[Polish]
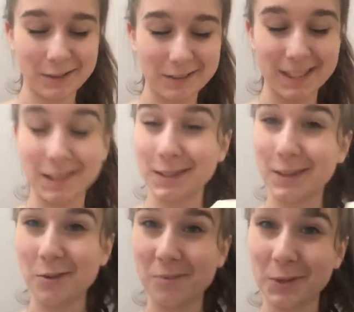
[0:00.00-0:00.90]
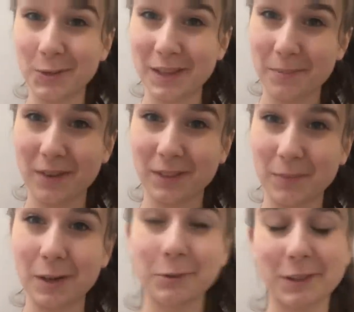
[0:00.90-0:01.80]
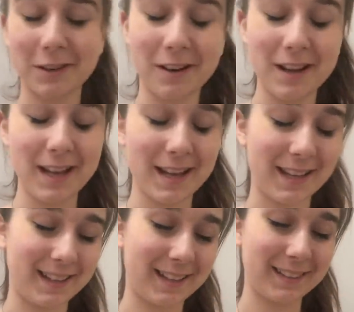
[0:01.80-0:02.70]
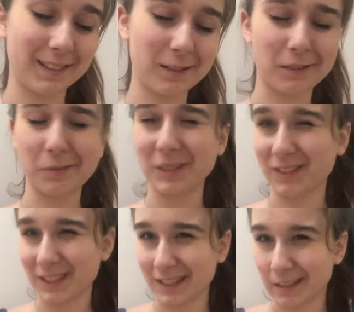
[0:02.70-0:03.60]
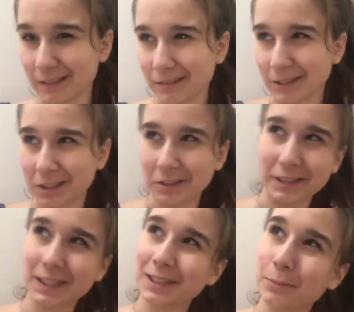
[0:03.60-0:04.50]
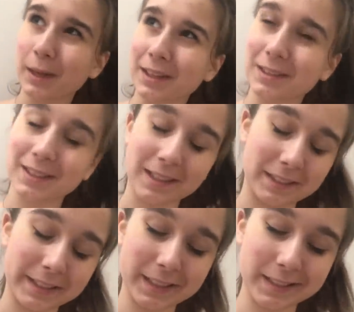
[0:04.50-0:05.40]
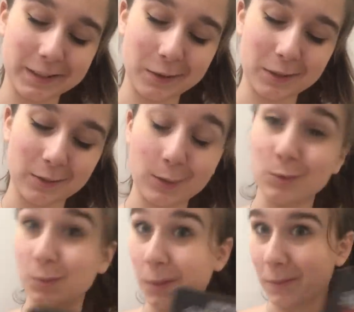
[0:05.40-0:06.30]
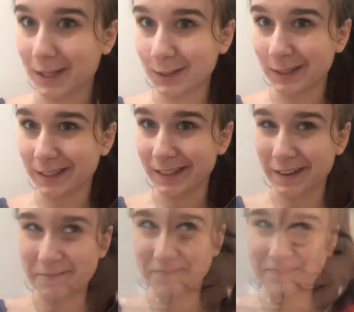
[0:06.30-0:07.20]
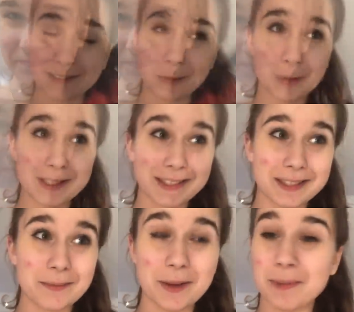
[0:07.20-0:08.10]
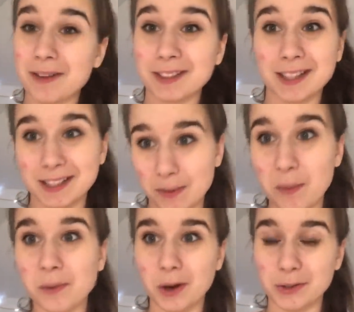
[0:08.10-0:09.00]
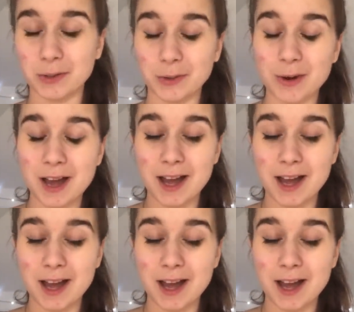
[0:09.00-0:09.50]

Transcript: końca zostało mi już naprawdę malutko, e, tylko mniej więcej 35-40 stron, więc w sumie bardzo się cieszę. E, już jestem naprawdę na samym końcu.